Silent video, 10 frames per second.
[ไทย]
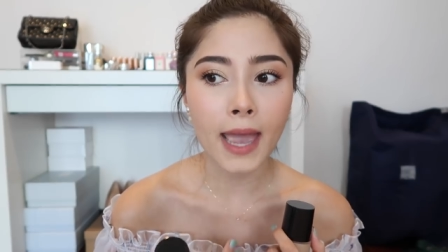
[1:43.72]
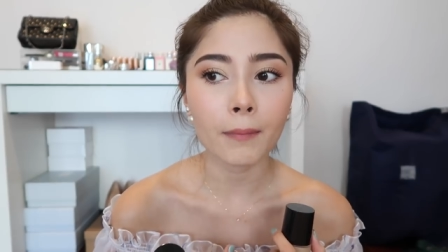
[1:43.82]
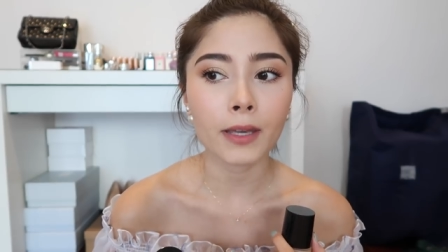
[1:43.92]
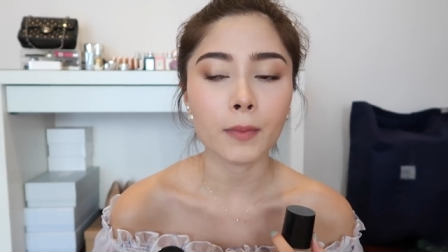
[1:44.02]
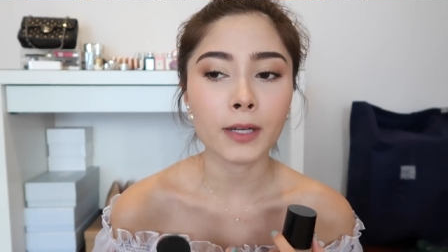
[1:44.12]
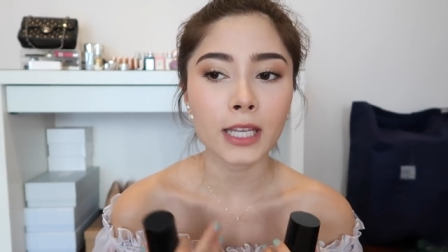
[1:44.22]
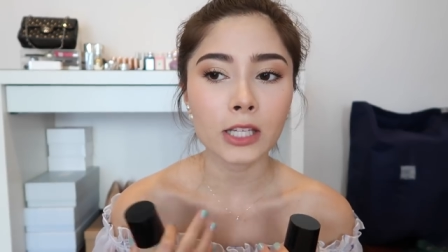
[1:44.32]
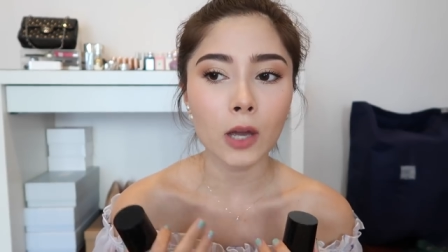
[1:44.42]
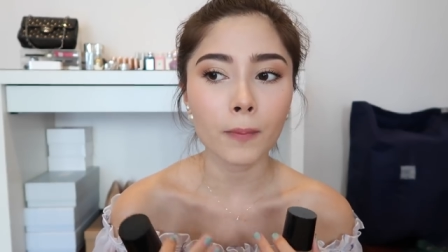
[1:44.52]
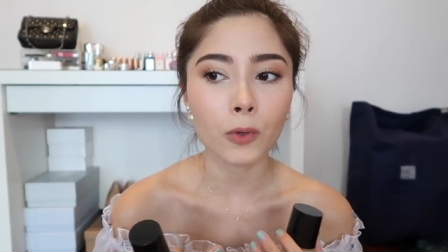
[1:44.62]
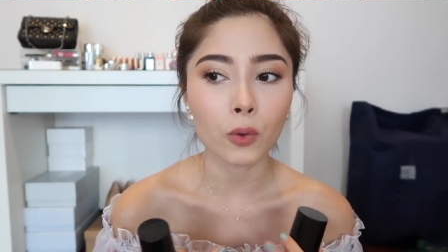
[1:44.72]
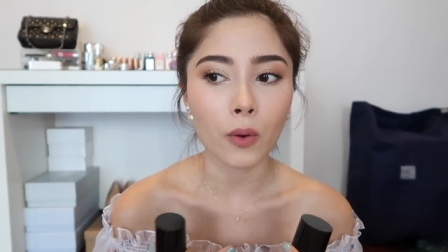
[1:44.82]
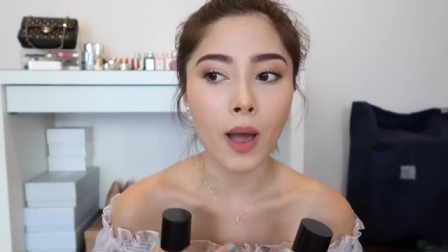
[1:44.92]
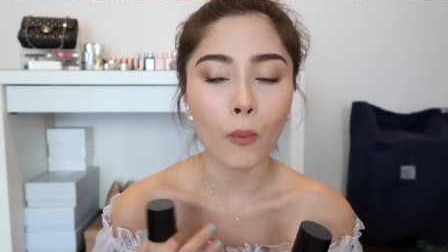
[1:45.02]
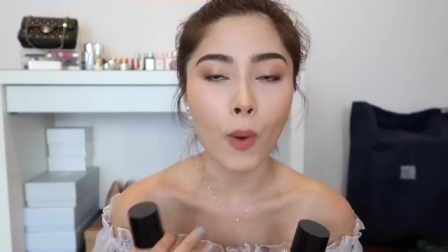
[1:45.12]
งไปเยอะเพราะนิกกี้ชอบอยู่
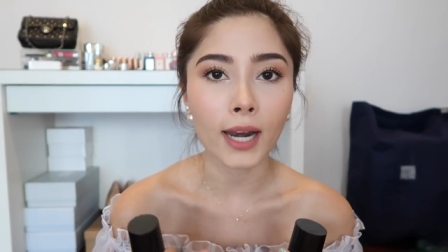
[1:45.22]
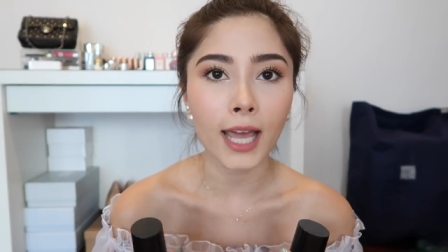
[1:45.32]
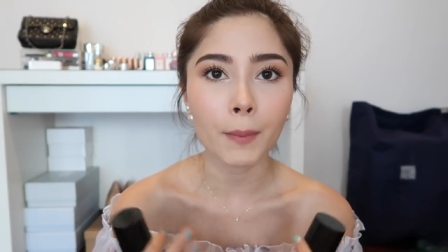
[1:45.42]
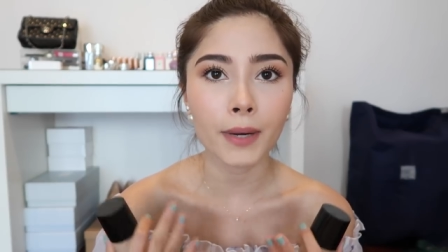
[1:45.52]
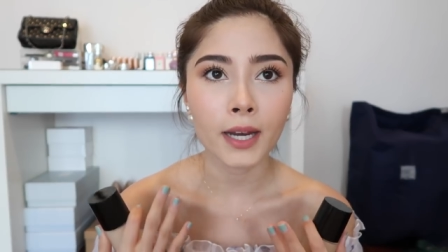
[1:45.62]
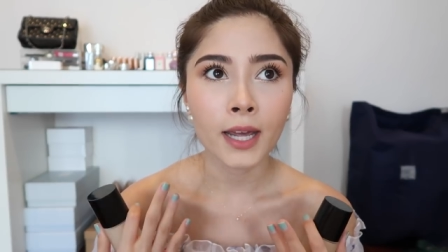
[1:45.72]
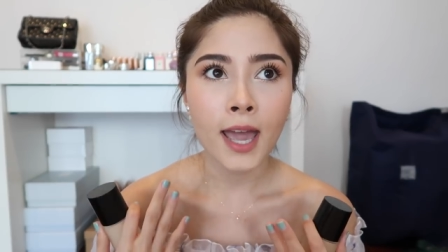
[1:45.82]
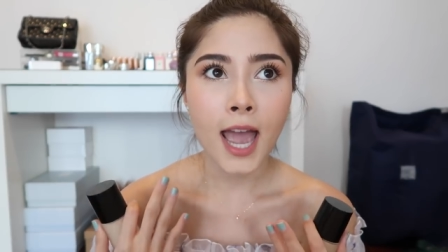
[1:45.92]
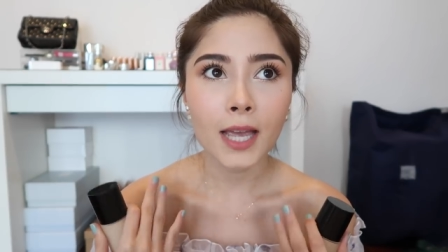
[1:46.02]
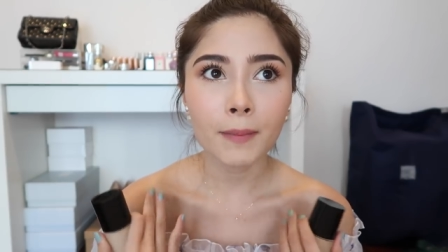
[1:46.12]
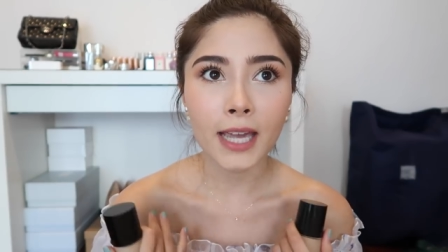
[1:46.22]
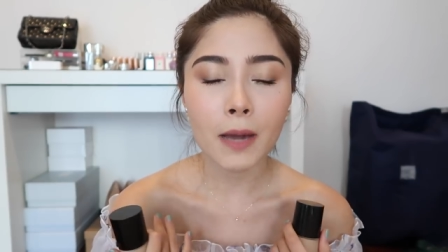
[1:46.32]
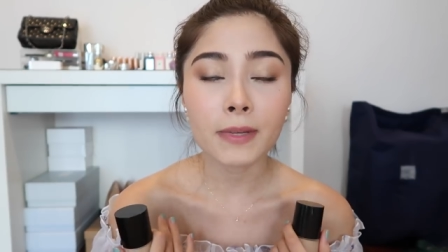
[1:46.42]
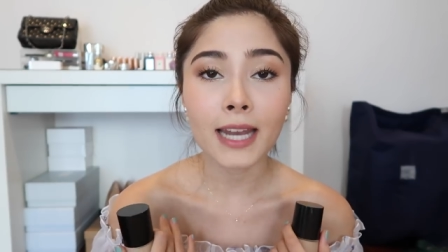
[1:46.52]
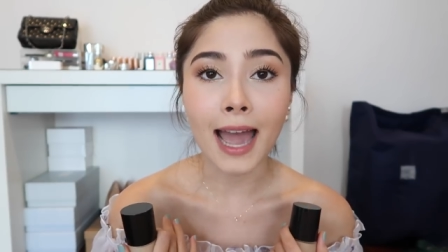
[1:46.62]
ระหว่างวันแล้วให้เมค
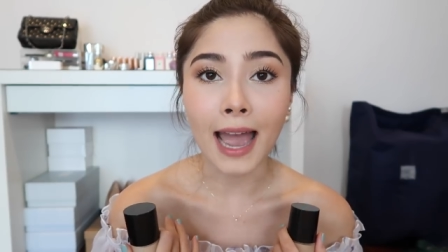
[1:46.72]
อัพมัน